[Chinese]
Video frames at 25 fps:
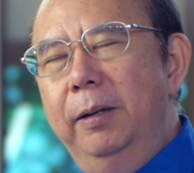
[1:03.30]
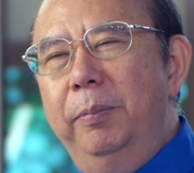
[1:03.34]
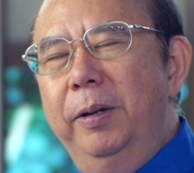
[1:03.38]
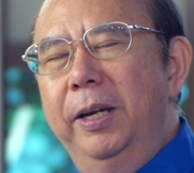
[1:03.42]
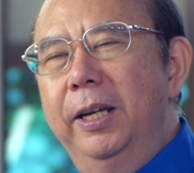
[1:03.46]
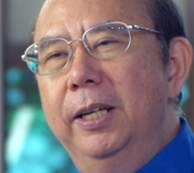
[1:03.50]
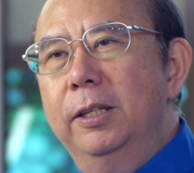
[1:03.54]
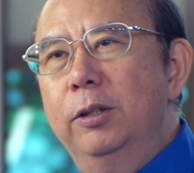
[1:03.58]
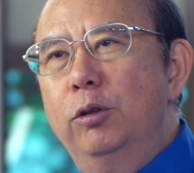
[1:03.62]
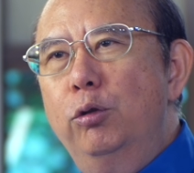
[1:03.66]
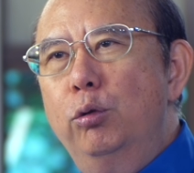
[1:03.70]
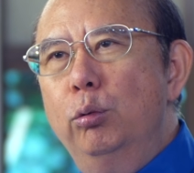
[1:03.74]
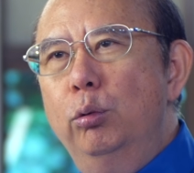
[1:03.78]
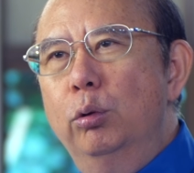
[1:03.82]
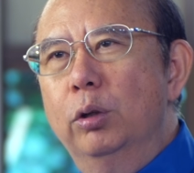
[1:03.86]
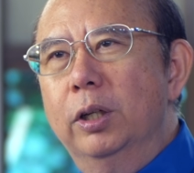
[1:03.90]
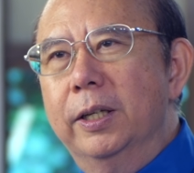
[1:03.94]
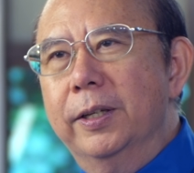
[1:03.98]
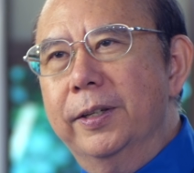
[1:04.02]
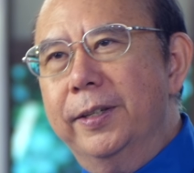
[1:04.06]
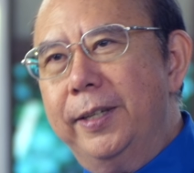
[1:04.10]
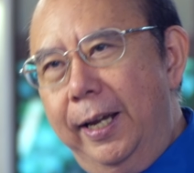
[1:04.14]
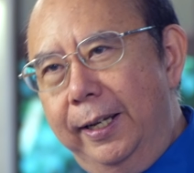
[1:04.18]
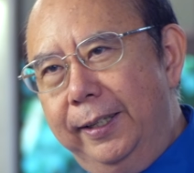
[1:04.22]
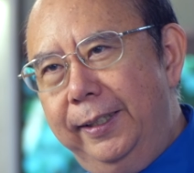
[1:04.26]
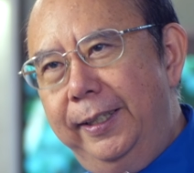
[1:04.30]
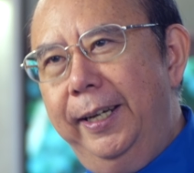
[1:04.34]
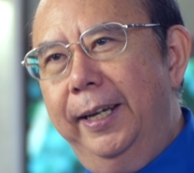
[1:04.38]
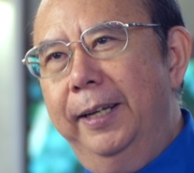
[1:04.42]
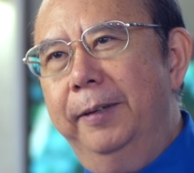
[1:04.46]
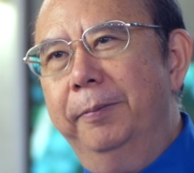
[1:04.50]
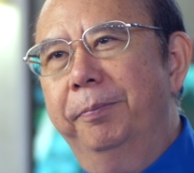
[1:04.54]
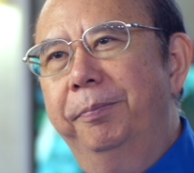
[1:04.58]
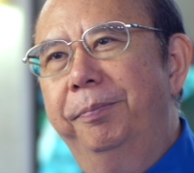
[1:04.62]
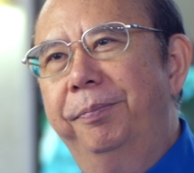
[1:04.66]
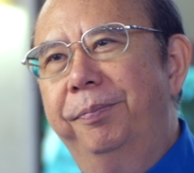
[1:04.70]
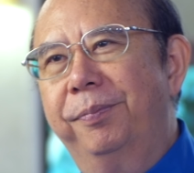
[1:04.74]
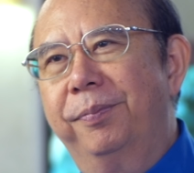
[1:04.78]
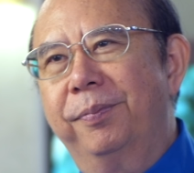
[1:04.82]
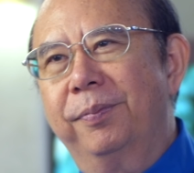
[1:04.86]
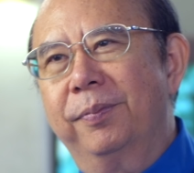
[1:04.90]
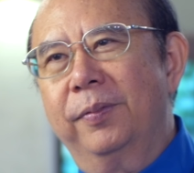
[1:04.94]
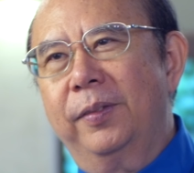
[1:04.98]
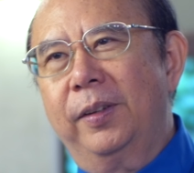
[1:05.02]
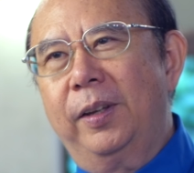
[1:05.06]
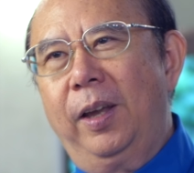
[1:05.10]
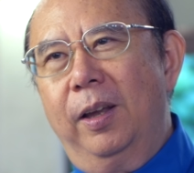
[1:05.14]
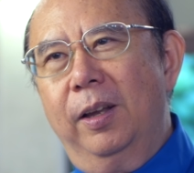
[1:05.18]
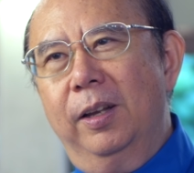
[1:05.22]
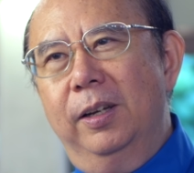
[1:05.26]
边住了3天。
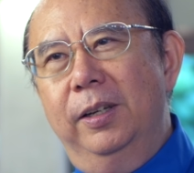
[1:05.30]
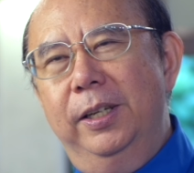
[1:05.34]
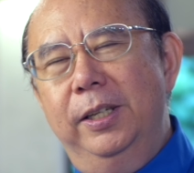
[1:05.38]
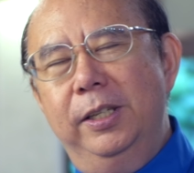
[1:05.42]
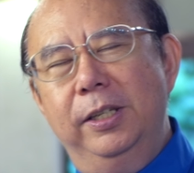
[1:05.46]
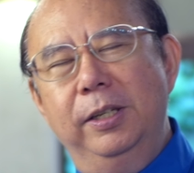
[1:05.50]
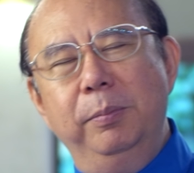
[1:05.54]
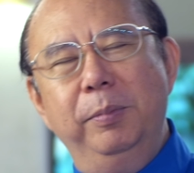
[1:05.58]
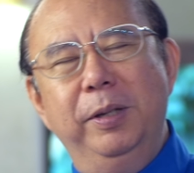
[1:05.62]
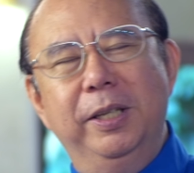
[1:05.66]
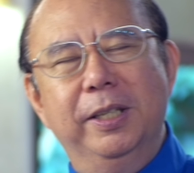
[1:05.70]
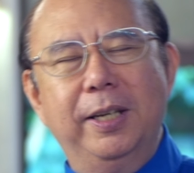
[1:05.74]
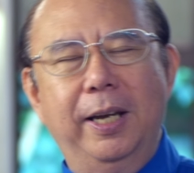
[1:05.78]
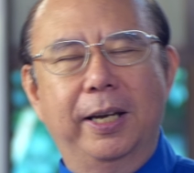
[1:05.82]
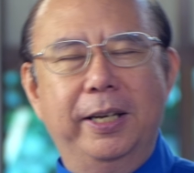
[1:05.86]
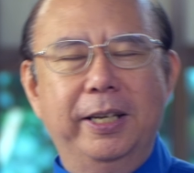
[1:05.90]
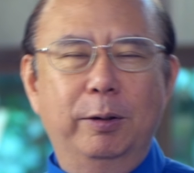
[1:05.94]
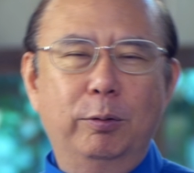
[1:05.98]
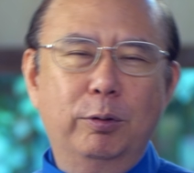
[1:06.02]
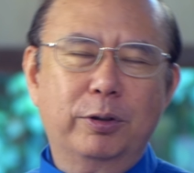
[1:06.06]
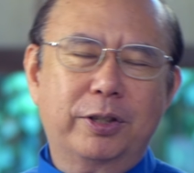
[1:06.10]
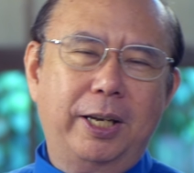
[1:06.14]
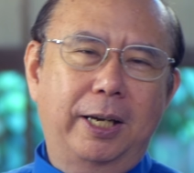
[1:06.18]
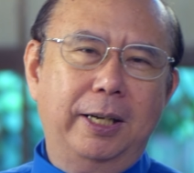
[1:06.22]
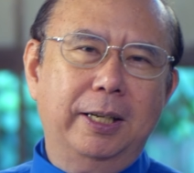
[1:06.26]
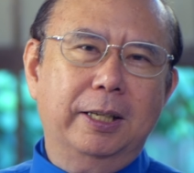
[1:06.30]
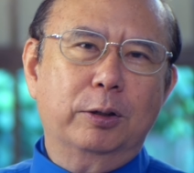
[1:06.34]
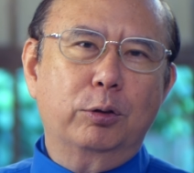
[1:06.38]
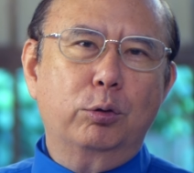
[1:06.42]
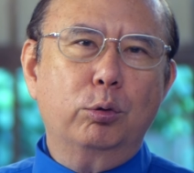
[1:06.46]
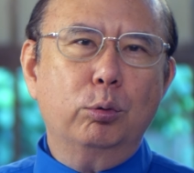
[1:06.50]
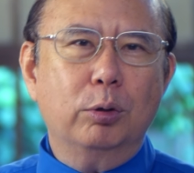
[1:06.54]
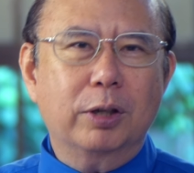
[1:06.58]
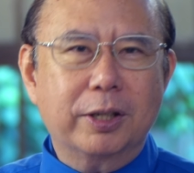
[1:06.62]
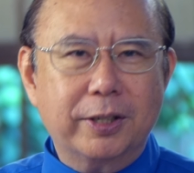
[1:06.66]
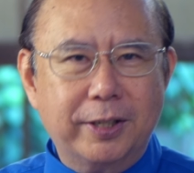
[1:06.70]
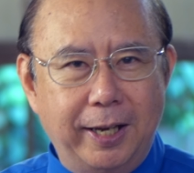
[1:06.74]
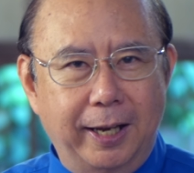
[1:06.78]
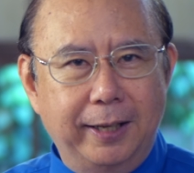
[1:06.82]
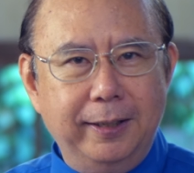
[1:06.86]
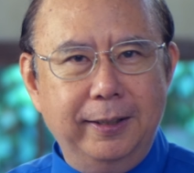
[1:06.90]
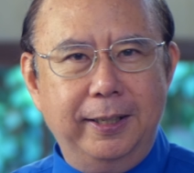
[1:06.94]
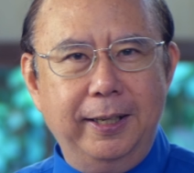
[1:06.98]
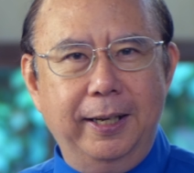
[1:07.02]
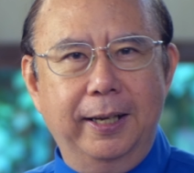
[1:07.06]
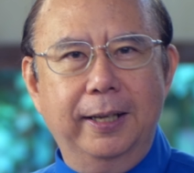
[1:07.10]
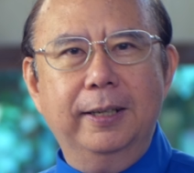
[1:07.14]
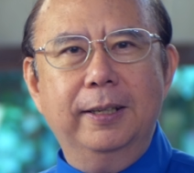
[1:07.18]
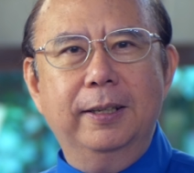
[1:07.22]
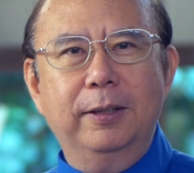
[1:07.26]
尼希米在耶路撒冷住了3
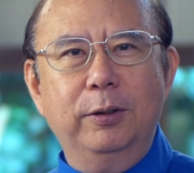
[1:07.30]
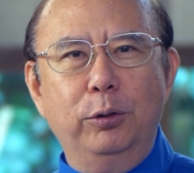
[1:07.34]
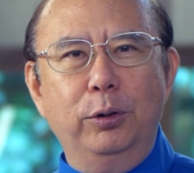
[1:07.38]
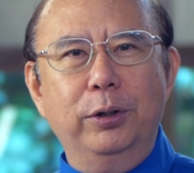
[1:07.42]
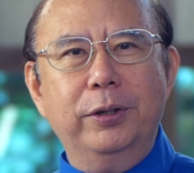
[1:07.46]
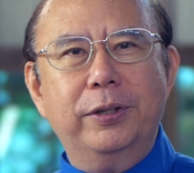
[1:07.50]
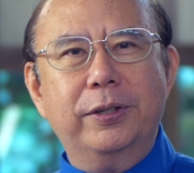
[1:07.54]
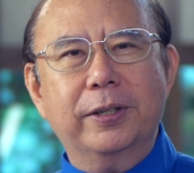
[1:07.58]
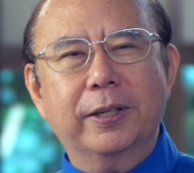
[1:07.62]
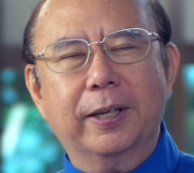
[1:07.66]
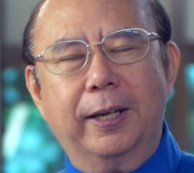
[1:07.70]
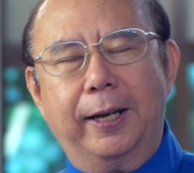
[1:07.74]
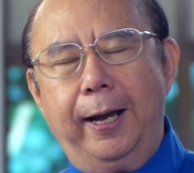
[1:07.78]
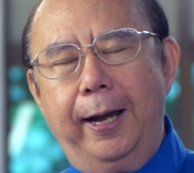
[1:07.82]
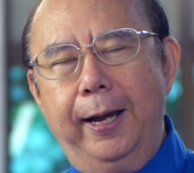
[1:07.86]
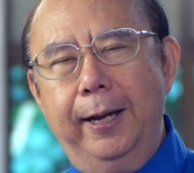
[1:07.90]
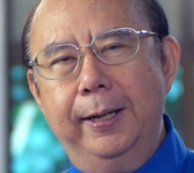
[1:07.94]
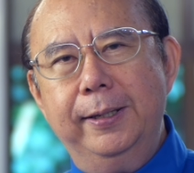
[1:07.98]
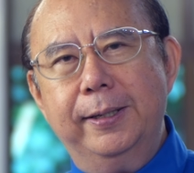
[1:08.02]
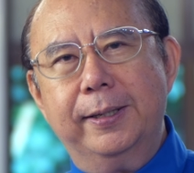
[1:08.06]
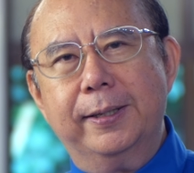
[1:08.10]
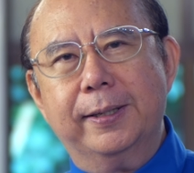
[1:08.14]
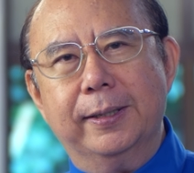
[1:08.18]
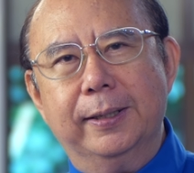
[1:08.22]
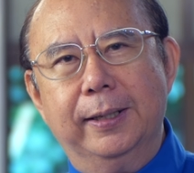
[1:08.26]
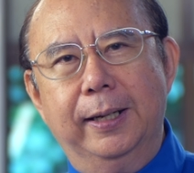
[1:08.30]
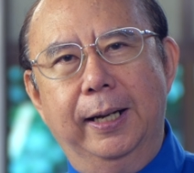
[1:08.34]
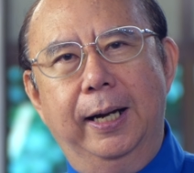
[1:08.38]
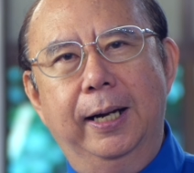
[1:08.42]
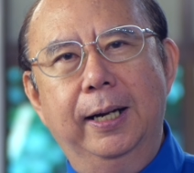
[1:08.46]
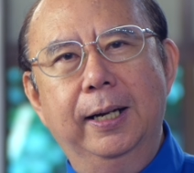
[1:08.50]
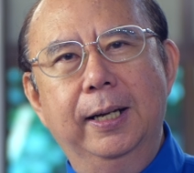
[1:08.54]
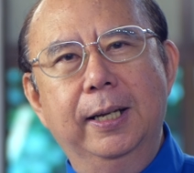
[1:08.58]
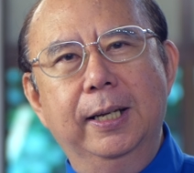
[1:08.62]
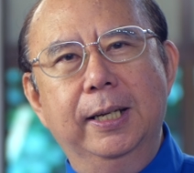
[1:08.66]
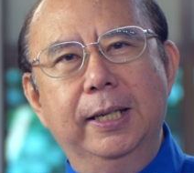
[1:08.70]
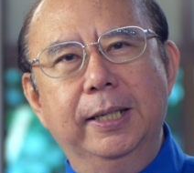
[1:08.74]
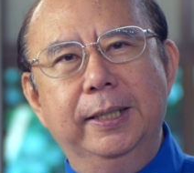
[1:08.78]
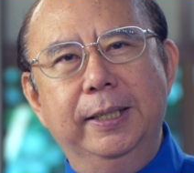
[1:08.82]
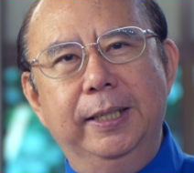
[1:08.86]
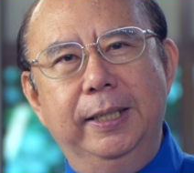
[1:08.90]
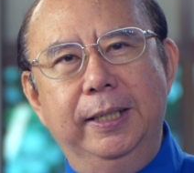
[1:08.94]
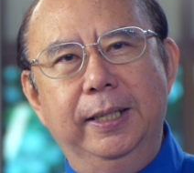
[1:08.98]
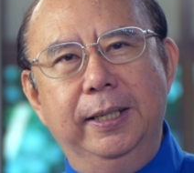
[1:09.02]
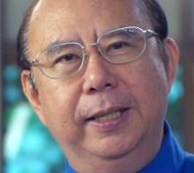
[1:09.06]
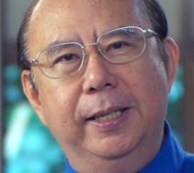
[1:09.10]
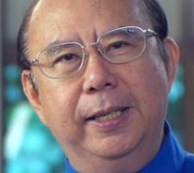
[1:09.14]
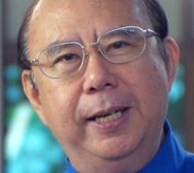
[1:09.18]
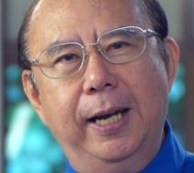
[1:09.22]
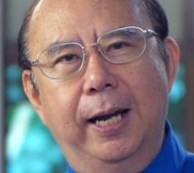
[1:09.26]
天，于是开始了
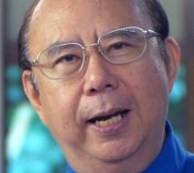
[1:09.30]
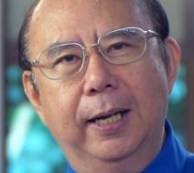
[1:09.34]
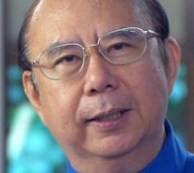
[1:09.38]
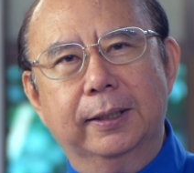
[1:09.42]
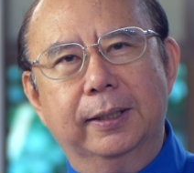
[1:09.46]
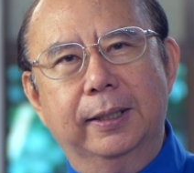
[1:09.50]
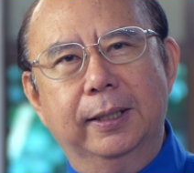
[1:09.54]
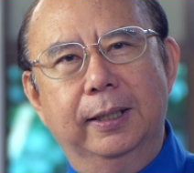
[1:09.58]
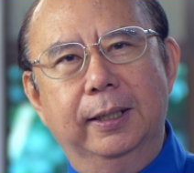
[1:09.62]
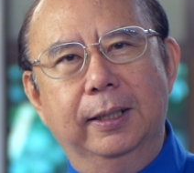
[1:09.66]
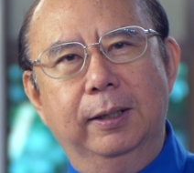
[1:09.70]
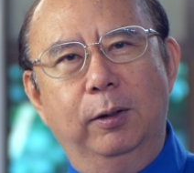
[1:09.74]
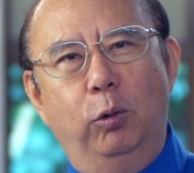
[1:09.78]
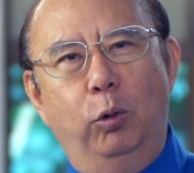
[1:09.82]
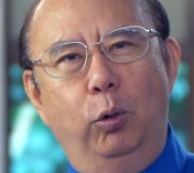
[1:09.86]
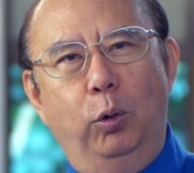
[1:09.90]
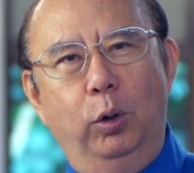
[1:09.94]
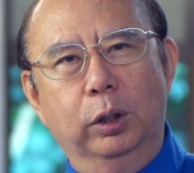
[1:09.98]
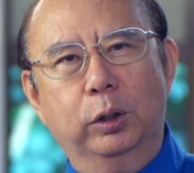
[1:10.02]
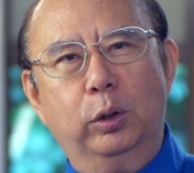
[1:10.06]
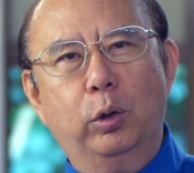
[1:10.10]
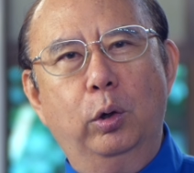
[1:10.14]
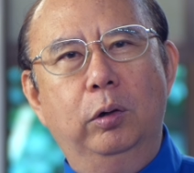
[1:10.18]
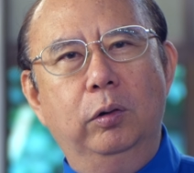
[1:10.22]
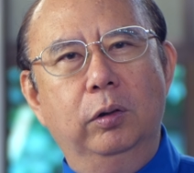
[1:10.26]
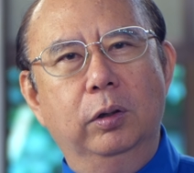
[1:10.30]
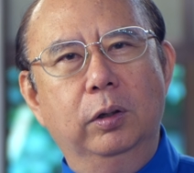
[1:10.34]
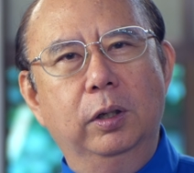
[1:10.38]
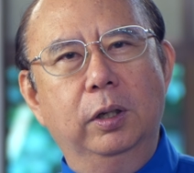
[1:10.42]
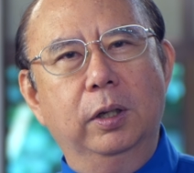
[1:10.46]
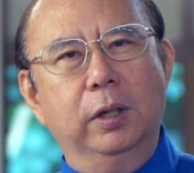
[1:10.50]
以下的活动。